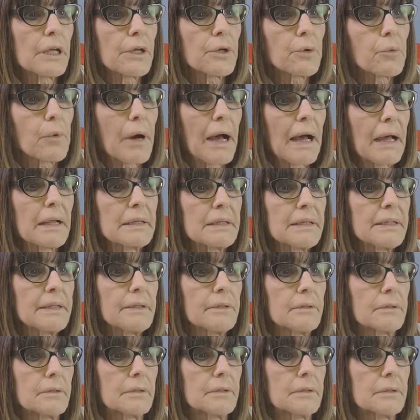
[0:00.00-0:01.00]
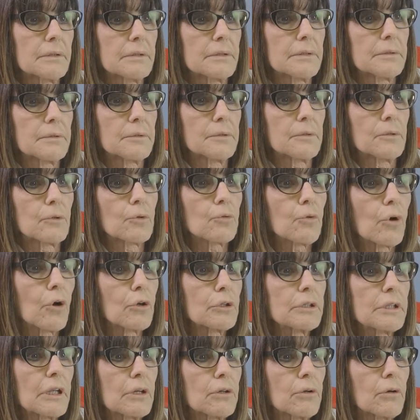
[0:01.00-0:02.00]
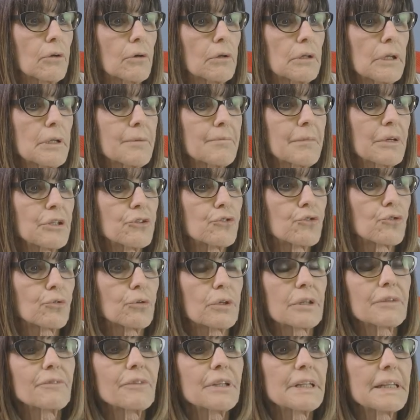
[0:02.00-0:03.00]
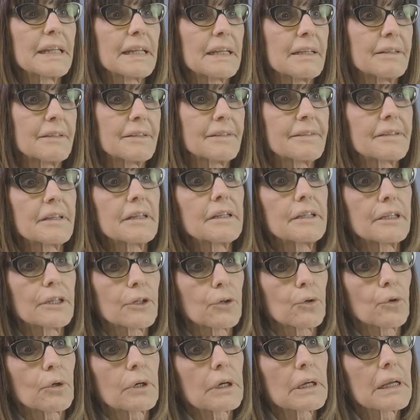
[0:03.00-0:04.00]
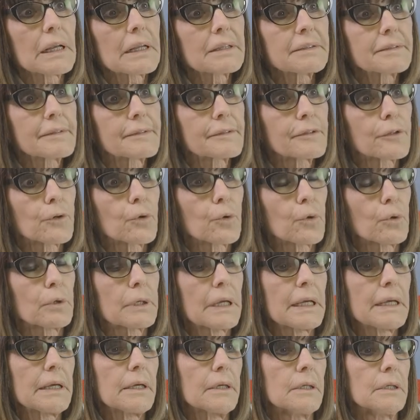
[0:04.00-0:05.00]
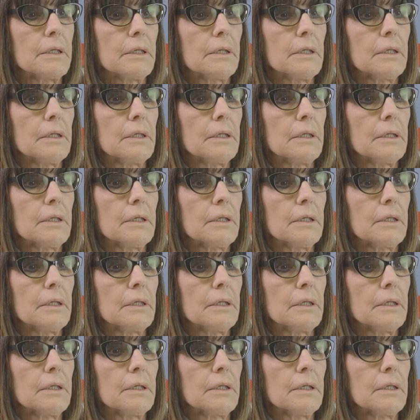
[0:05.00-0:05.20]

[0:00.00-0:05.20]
ai quali eh, ruotano le maggiori evidenze di correlazione